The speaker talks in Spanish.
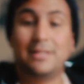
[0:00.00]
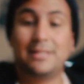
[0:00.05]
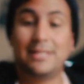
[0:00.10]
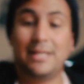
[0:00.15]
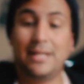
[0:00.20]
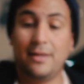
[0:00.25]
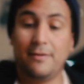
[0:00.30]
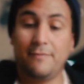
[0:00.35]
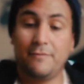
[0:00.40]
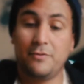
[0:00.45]
el
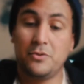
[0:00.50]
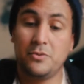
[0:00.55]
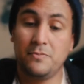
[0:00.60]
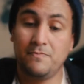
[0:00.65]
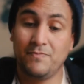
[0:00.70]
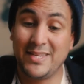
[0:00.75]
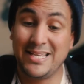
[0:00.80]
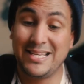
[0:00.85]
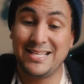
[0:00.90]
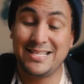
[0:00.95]
teléfono.
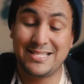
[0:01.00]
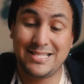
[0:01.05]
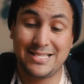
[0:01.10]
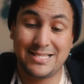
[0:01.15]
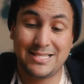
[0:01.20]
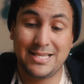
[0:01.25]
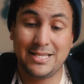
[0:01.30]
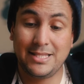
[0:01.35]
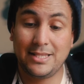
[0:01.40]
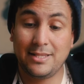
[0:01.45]
Se
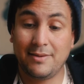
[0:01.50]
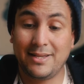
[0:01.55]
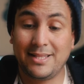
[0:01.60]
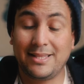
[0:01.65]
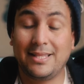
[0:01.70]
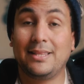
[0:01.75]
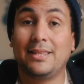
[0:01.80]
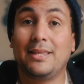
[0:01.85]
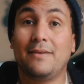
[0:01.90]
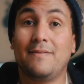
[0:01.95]
siente
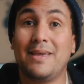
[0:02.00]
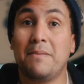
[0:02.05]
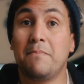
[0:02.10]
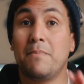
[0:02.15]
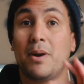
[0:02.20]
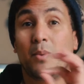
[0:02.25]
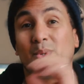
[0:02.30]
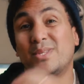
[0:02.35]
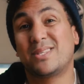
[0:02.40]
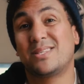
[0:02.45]
bastante bien.
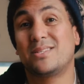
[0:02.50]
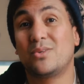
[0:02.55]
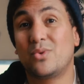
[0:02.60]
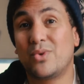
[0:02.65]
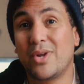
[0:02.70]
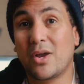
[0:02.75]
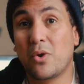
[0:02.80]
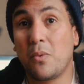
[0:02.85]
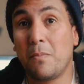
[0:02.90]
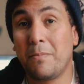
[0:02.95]
Vamos a hacer
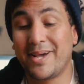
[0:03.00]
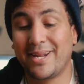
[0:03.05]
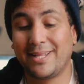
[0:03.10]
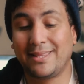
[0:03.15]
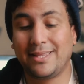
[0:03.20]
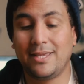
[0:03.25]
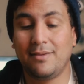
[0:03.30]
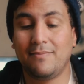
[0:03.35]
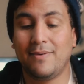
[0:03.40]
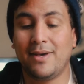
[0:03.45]
una
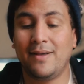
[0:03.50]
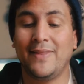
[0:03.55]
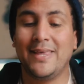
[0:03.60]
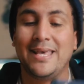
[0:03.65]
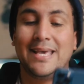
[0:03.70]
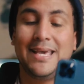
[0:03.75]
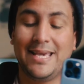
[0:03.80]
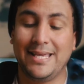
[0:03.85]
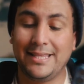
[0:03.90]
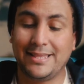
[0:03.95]
comparativa
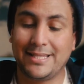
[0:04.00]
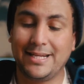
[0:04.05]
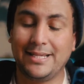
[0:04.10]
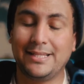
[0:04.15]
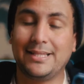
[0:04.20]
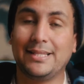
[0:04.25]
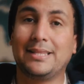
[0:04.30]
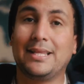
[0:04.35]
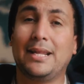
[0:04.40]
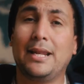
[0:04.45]
entre
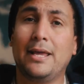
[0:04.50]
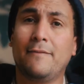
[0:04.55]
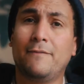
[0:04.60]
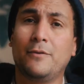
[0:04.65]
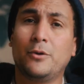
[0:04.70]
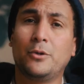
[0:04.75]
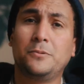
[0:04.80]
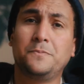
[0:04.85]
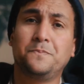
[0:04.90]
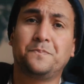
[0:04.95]
este
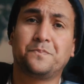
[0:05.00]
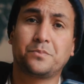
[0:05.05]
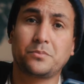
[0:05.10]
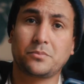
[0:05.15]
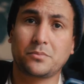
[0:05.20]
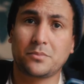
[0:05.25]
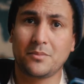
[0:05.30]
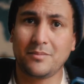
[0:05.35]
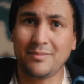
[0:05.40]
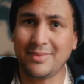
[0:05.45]
teléfono
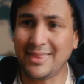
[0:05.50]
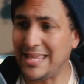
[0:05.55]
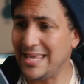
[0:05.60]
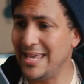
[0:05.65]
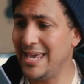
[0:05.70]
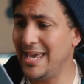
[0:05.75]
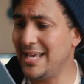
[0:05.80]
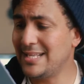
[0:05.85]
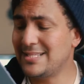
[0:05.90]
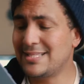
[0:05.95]

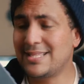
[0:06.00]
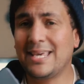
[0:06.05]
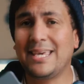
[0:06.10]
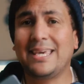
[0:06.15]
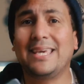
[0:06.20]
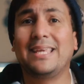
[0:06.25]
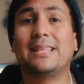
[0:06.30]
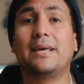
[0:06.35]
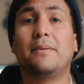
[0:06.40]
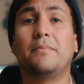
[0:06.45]
este
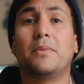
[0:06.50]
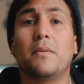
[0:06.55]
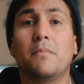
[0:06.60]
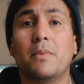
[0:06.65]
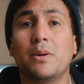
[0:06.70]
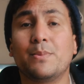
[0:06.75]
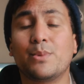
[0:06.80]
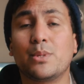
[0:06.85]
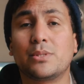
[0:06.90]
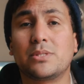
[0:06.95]
y también
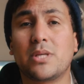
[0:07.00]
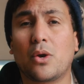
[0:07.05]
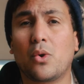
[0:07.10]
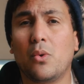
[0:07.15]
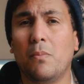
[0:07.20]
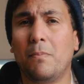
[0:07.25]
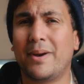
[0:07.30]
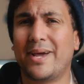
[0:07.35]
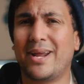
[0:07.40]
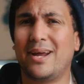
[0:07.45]
vamos a
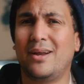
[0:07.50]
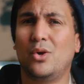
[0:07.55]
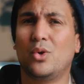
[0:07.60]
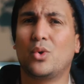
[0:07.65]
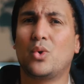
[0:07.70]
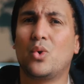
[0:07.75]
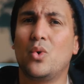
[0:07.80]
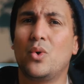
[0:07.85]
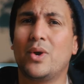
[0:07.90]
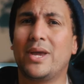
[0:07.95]

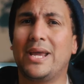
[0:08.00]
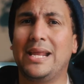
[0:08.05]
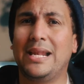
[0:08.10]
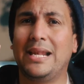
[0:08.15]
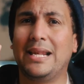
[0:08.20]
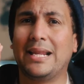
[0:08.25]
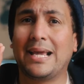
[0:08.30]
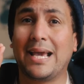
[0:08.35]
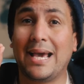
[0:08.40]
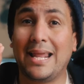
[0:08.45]
compararlo con
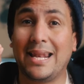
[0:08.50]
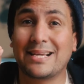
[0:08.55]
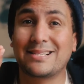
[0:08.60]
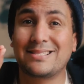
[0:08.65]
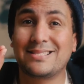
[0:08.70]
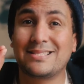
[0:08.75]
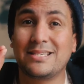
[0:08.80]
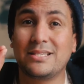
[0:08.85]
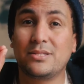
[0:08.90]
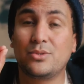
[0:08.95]
el
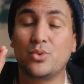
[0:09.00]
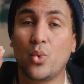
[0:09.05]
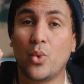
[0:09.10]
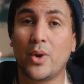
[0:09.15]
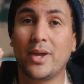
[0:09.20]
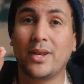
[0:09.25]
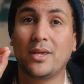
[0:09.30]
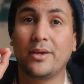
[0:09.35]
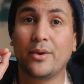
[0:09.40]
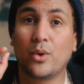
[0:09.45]
Galaxy
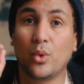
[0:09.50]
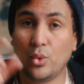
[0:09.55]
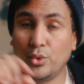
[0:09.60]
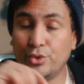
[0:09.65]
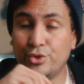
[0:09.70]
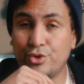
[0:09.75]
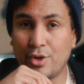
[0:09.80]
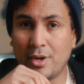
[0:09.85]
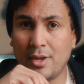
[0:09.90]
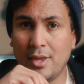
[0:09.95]
20
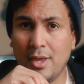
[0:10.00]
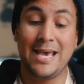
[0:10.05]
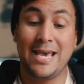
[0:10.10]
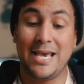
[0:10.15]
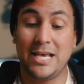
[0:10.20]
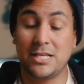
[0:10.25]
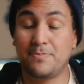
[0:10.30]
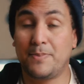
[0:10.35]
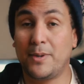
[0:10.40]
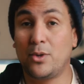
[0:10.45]
Ultra.
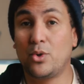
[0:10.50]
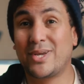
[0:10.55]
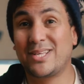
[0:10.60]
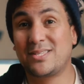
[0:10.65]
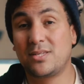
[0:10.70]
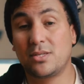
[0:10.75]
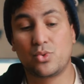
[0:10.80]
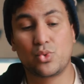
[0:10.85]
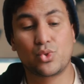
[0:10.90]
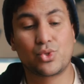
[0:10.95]
Espero que
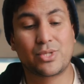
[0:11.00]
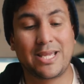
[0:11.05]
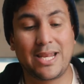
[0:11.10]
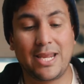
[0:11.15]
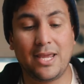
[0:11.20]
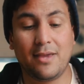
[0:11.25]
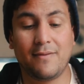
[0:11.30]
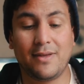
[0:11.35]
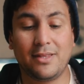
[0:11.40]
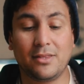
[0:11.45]
se
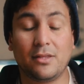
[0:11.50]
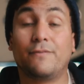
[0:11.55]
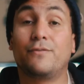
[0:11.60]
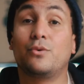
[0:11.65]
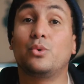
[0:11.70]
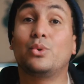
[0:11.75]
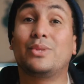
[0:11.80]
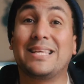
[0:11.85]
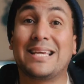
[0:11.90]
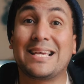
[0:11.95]
suscriban,
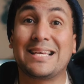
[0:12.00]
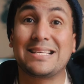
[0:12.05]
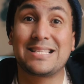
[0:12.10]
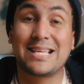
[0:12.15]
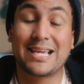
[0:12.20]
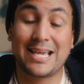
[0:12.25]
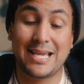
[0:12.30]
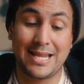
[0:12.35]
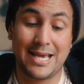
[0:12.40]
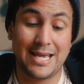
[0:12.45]
disfruten
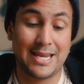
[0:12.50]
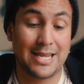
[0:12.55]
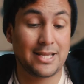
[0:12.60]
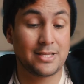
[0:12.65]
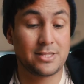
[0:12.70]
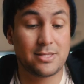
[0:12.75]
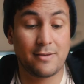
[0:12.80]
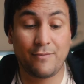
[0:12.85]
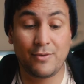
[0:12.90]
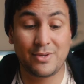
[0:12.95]
este canal y
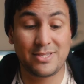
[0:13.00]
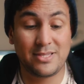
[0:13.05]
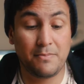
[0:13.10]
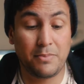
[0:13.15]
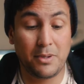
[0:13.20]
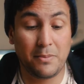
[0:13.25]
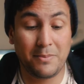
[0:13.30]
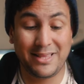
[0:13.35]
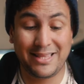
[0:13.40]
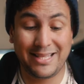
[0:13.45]
este fue
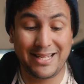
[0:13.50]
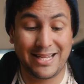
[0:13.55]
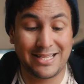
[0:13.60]
simplemente